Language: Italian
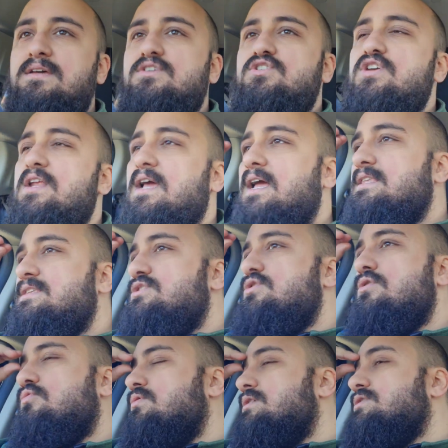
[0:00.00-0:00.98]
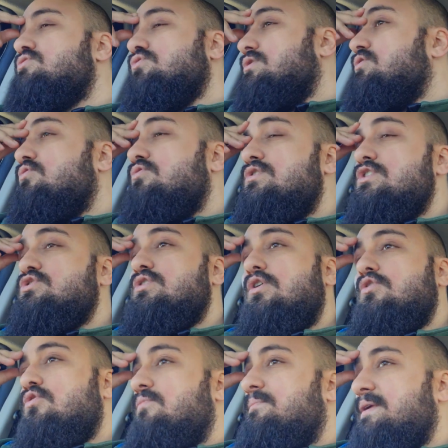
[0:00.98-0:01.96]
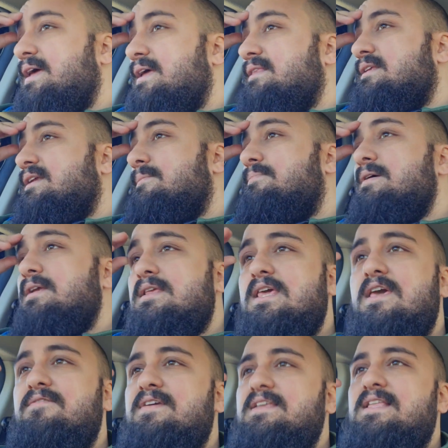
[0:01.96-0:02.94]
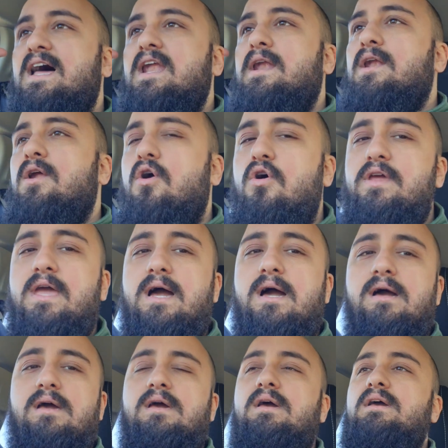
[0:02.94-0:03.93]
Cioè ragazzi io è questo che non riesco a comprendere, perché vi dà noia